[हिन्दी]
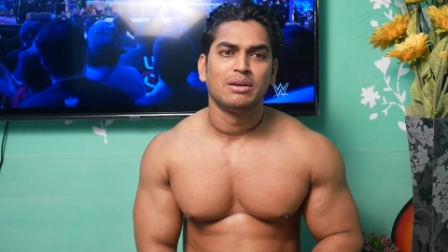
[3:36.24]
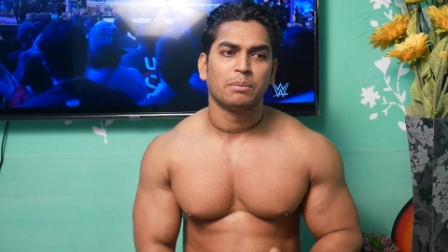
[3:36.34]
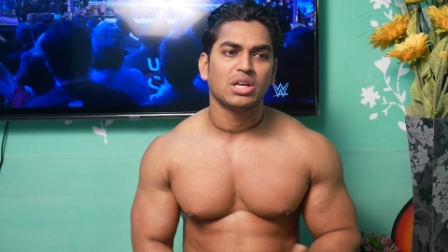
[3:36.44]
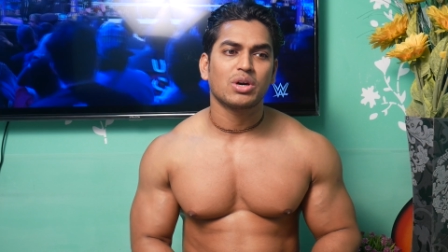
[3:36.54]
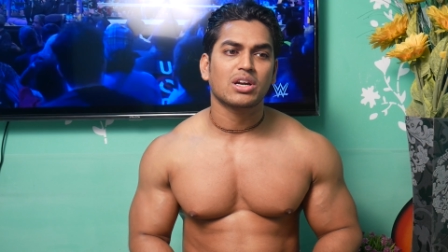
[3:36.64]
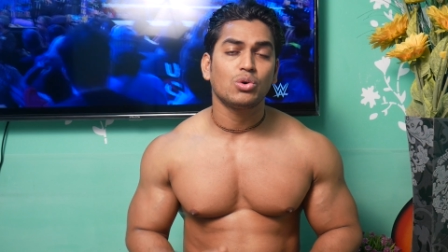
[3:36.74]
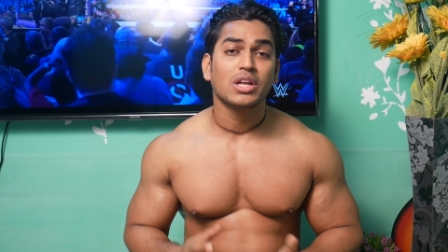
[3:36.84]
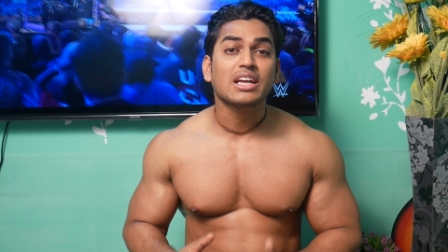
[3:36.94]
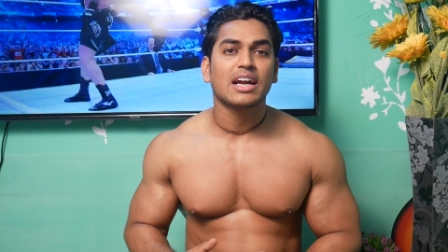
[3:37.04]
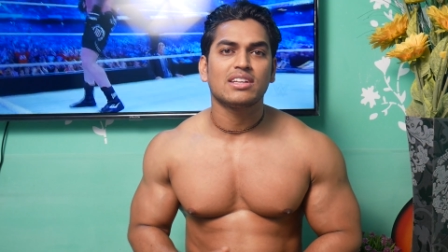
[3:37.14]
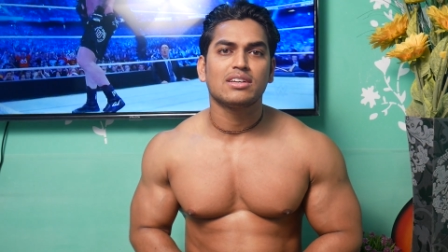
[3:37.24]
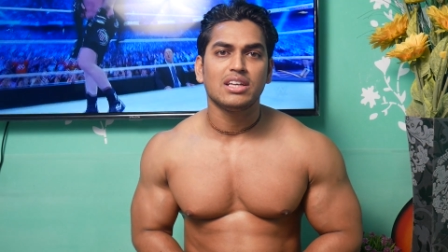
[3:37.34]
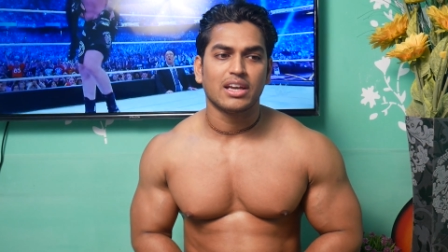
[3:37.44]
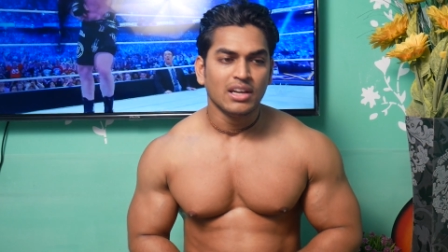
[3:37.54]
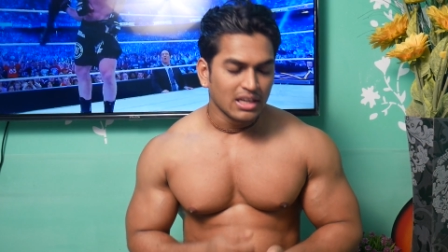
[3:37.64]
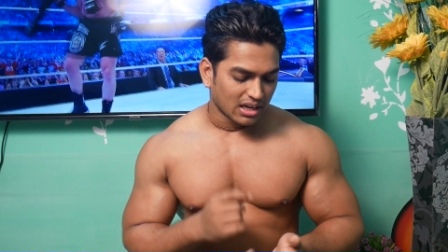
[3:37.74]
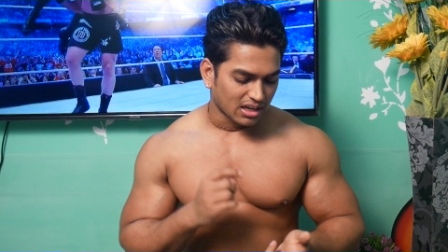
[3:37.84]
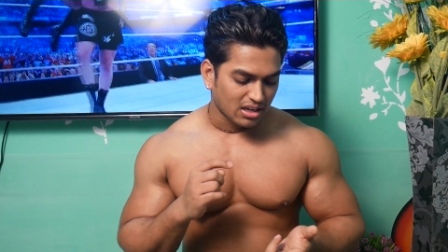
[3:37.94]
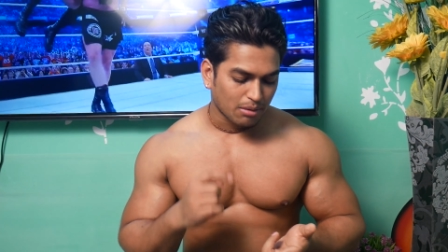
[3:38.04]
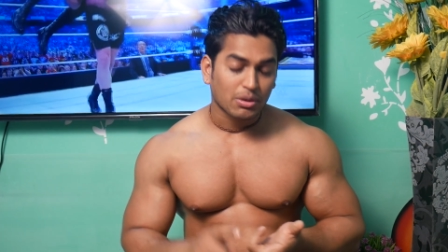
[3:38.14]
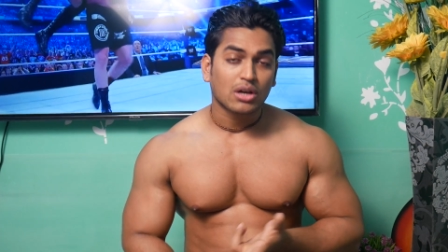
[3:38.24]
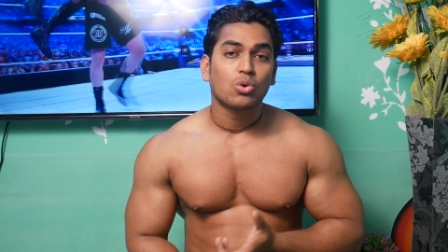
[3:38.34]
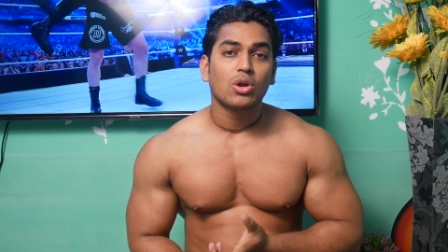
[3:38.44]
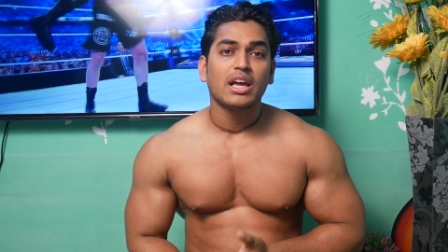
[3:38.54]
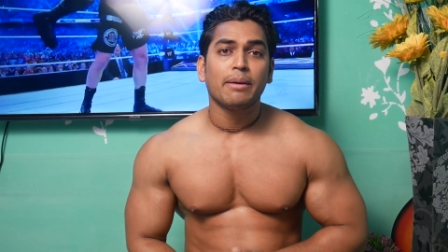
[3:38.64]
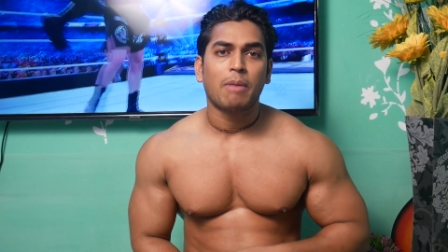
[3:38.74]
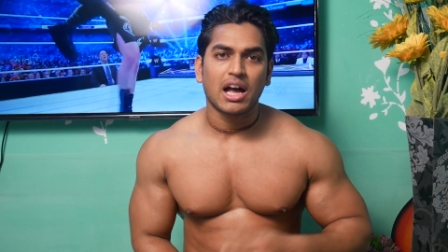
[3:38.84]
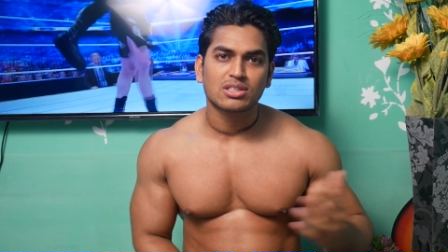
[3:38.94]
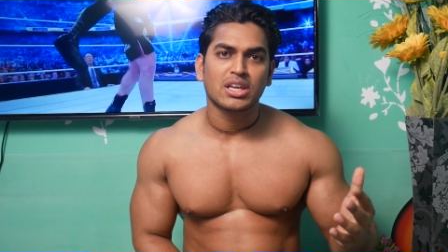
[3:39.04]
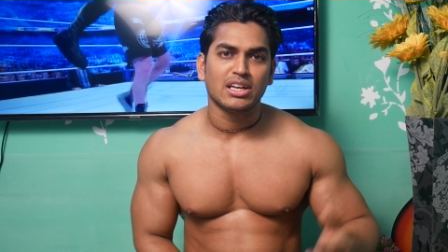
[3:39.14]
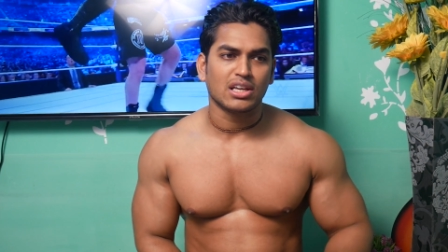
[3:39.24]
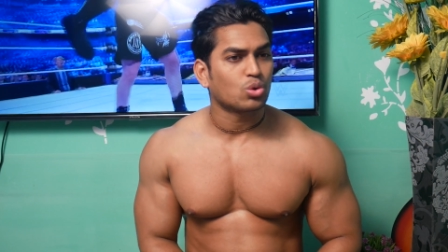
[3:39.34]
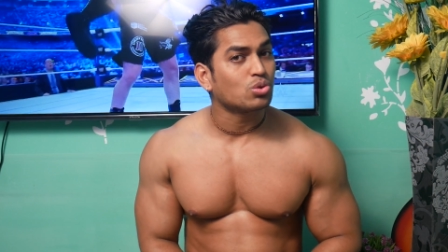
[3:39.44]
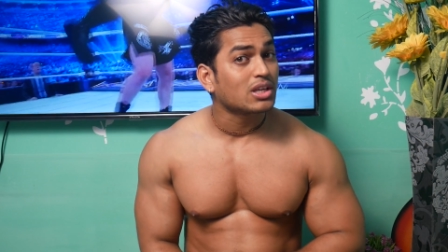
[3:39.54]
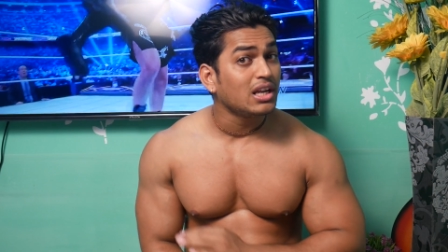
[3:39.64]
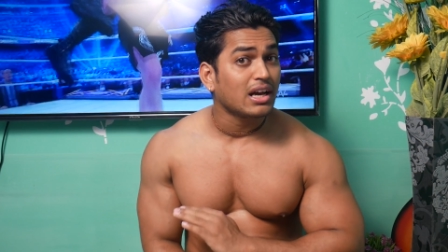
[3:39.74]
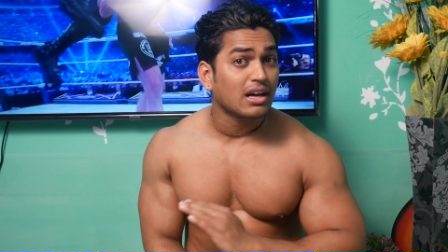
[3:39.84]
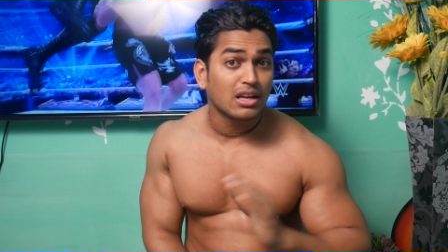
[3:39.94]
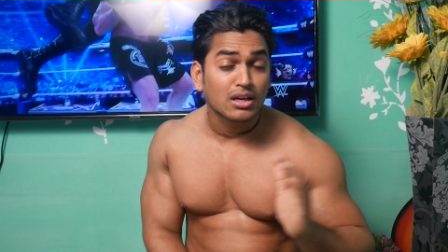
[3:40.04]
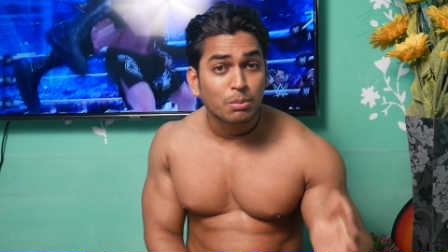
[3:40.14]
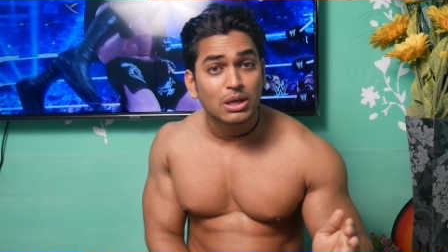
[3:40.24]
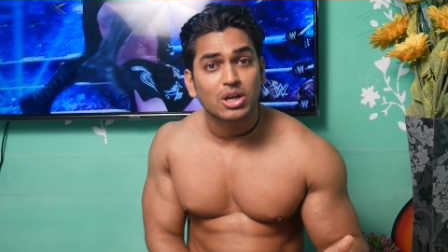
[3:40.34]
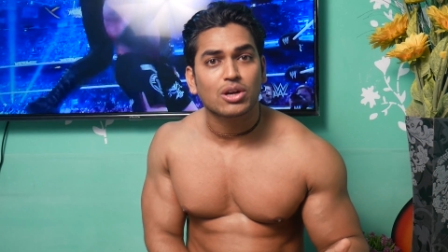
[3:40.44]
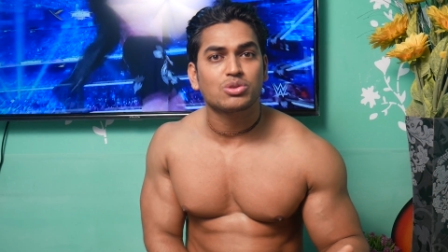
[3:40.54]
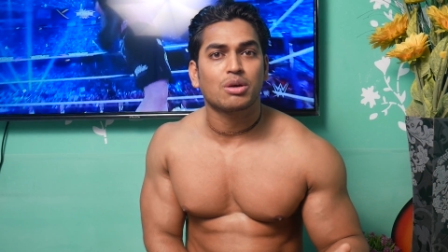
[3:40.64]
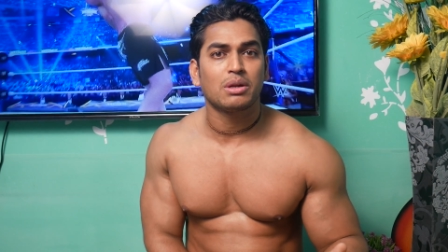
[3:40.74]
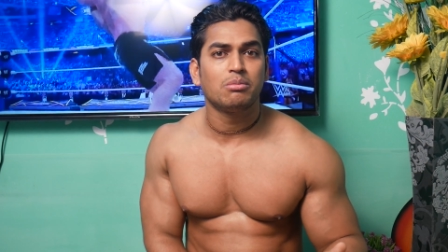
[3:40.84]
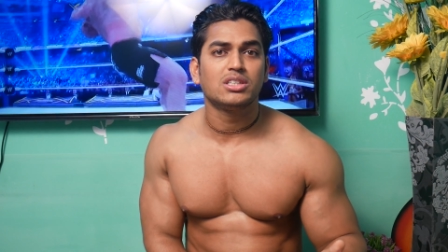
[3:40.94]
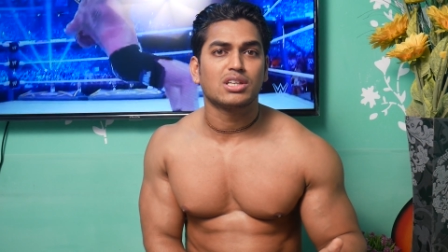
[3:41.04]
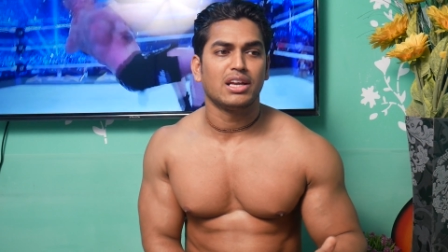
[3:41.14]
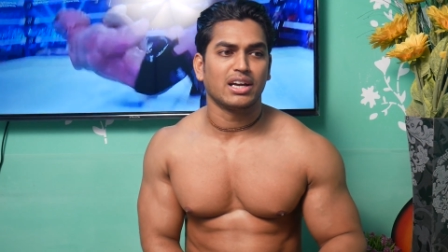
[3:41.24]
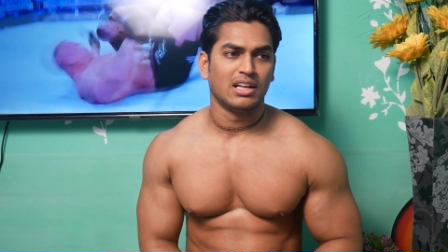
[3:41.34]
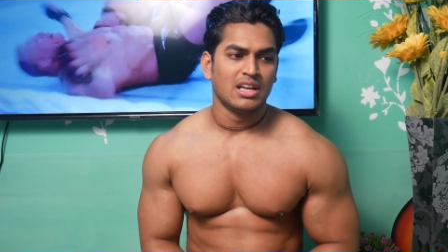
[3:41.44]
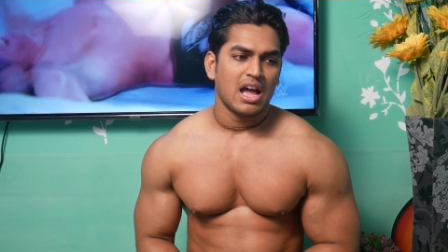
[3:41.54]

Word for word: प्री वर्कआउट एक कैटेगरी है अगर आपका गोल है मास गेनिंग तो उसके लिए अलग प्री वर्कआउट सप्लीमेंट चलेगा